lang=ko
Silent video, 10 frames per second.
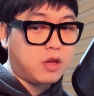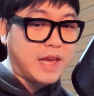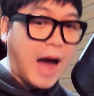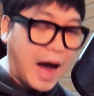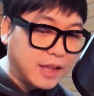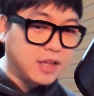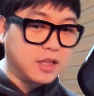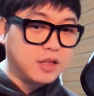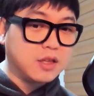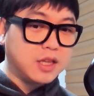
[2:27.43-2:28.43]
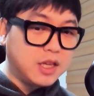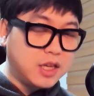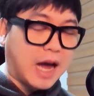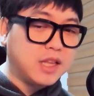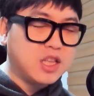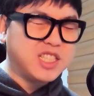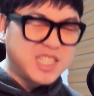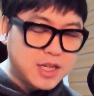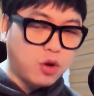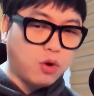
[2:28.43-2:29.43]
이 안에는 이 안에는
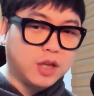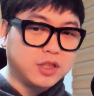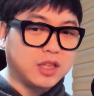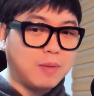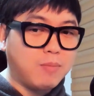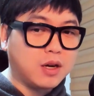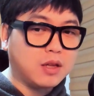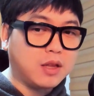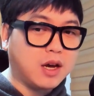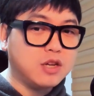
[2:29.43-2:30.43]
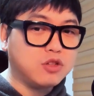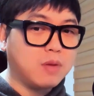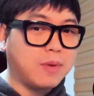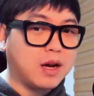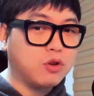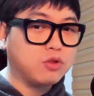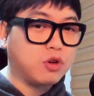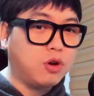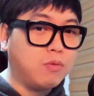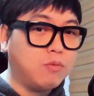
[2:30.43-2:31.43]
진짜 여러 가지가 있단 말이야. 내가 일전에 말한
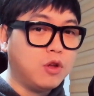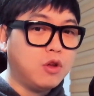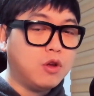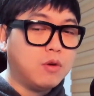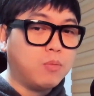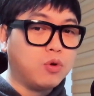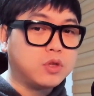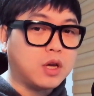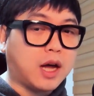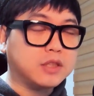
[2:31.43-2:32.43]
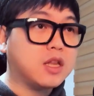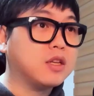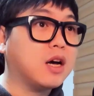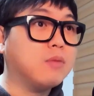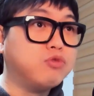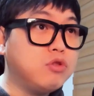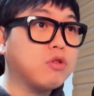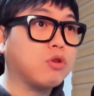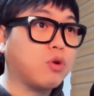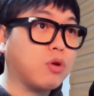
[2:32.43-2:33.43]
것처럼 뭐 이제 같이 살다가
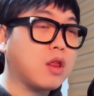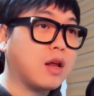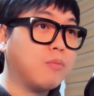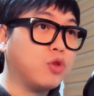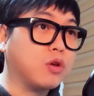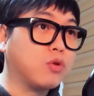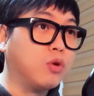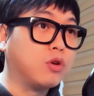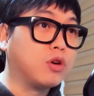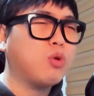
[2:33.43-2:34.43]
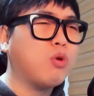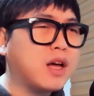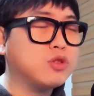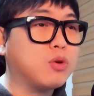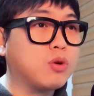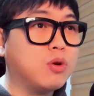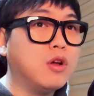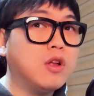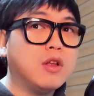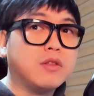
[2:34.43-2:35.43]
물려서 결혼한 사람도 있고 그리고
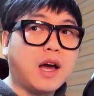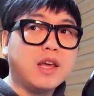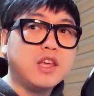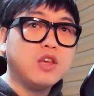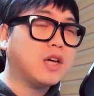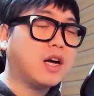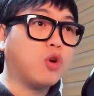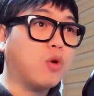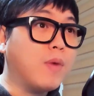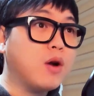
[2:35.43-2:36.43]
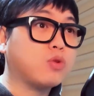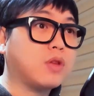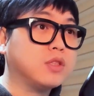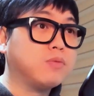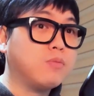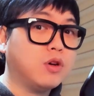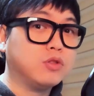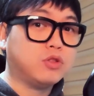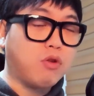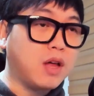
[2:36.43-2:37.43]
통상적으로 내가 이 여자가 정말로 좋다
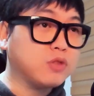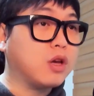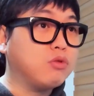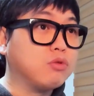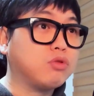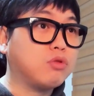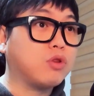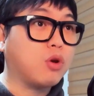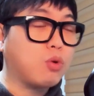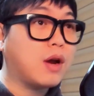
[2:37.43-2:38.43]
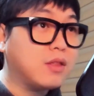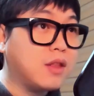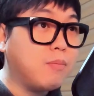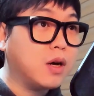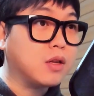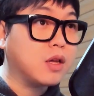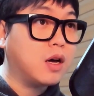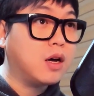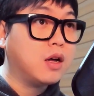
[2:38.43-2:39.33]
싶으면 정상적인 루트로 결혼을 한단 말이야.